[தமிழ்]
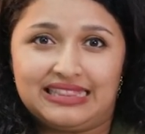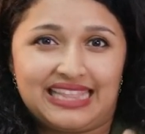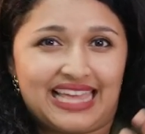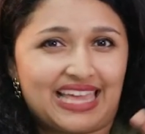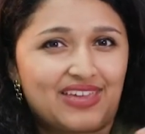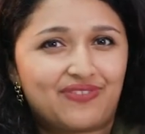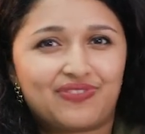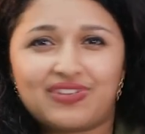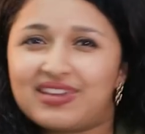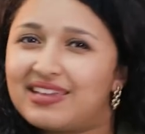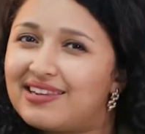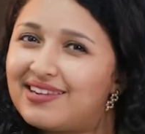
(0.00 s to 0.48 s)

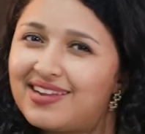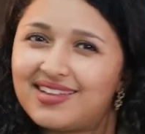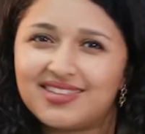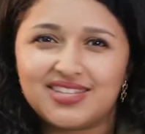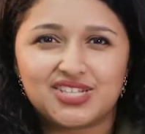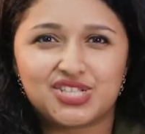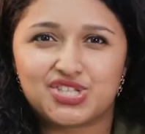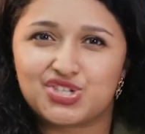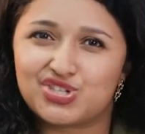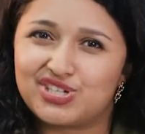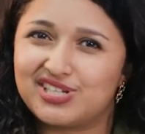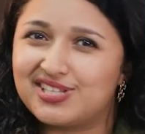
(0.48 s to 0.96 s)

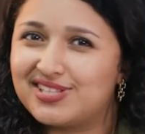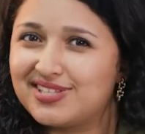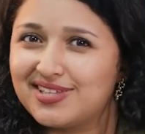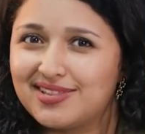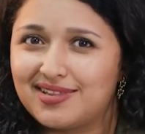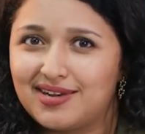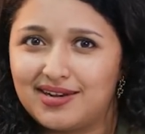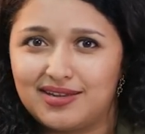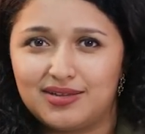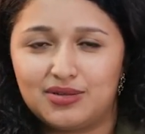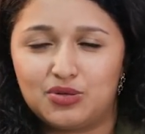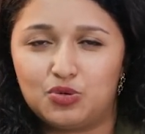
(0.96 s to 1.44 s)
தேவையில்லாத ஸ்ட்ரெஸ்
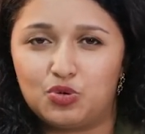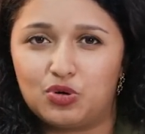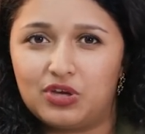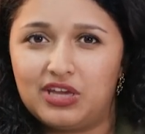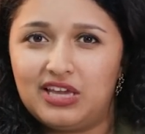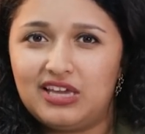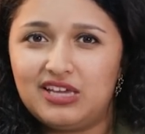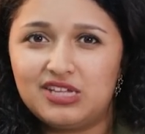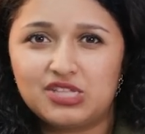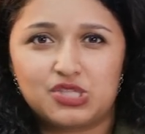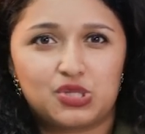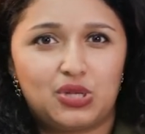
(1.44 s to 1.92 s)
அதெல்லாம்
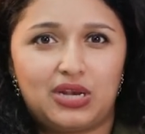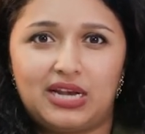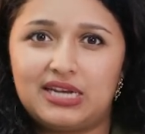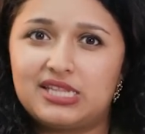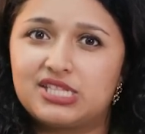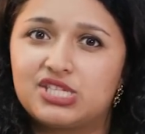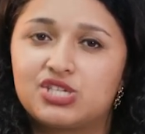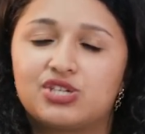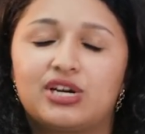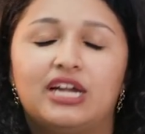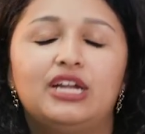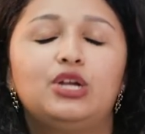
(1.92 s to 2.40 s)
ஓகே ஸோ
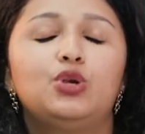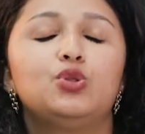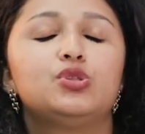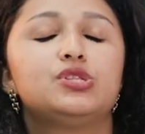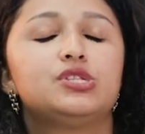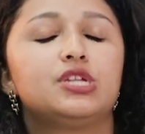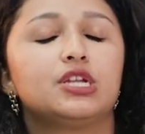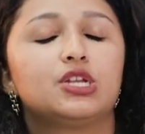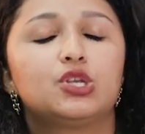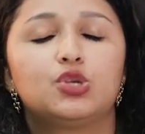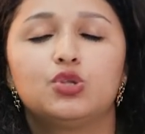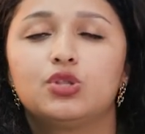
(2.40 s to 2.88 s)
லெட்ஸ் ட்ரை டு
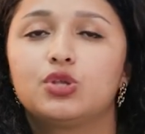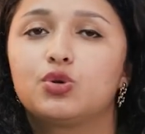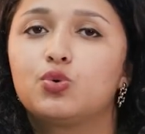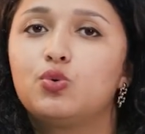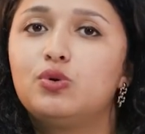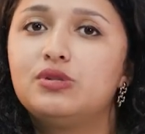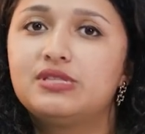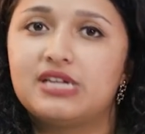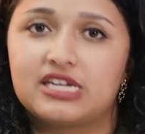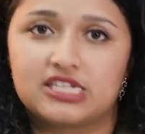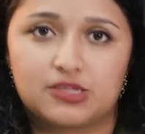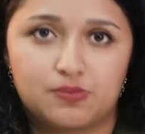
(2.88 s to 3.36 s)
ஸ்டிக் டு த
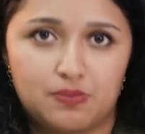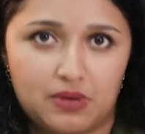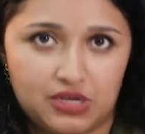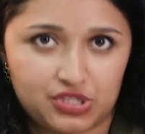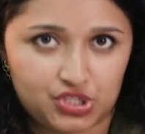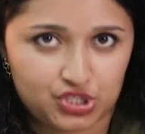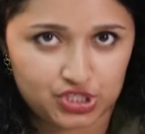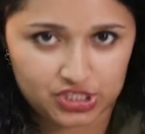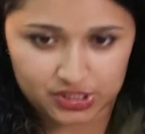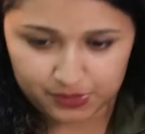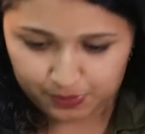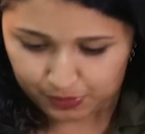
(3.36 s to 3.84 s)
ரூல்ஸ் ஆஸ்
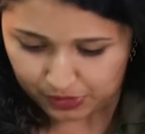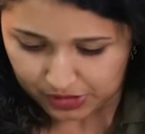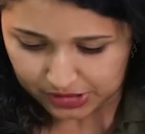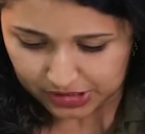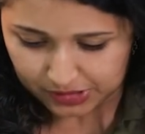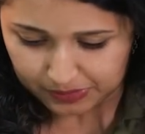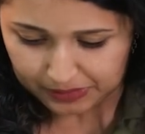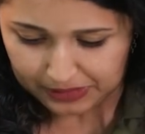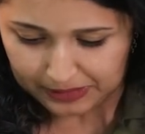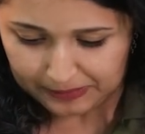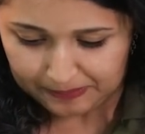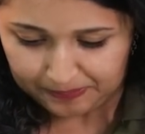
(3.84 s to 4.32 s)
மச் எஸ்
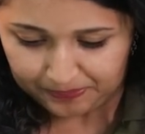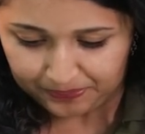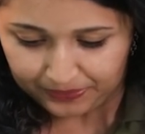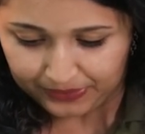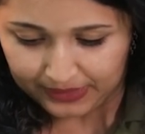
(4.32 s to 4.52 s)
பாசிபிள்